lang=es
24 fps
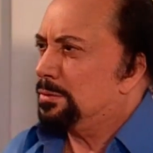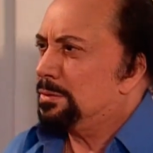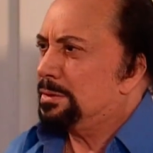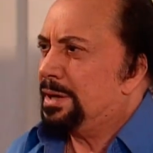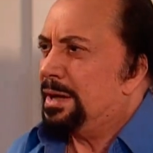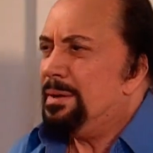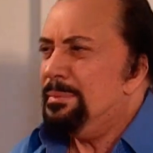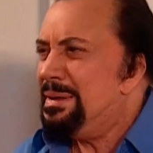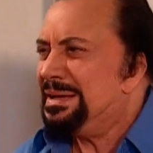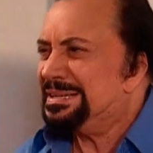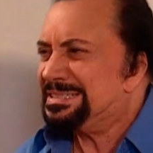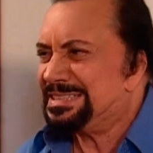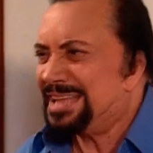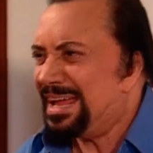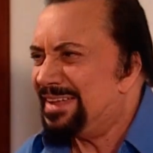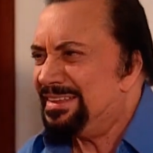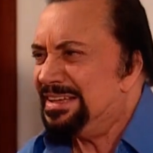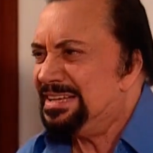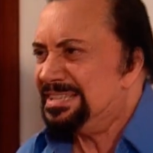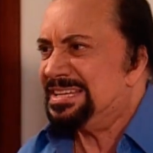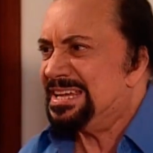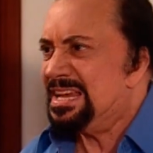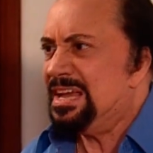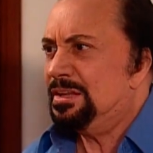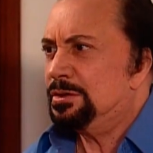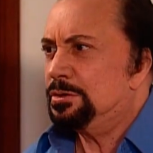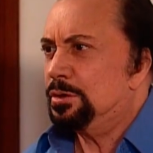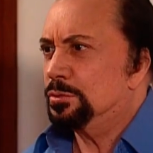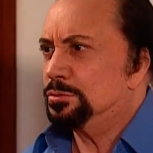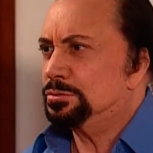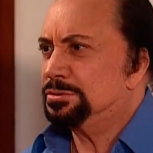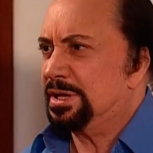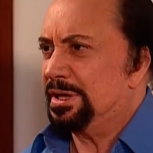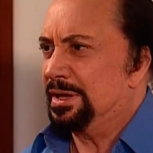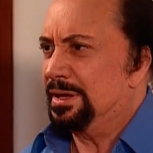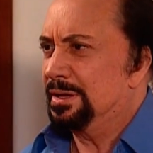¿Qué me está diciendo
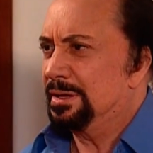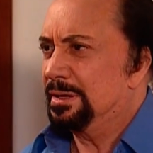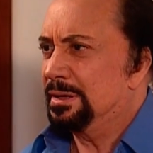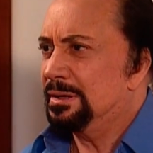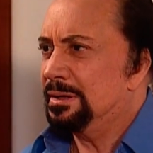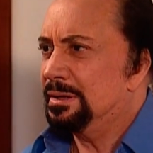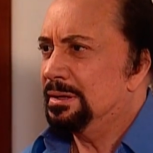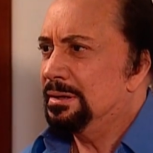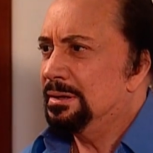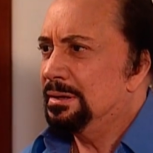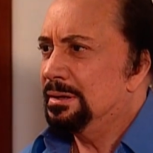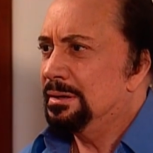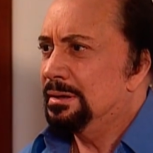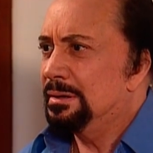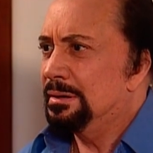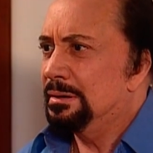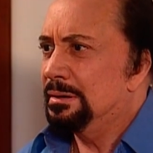usted? Ay,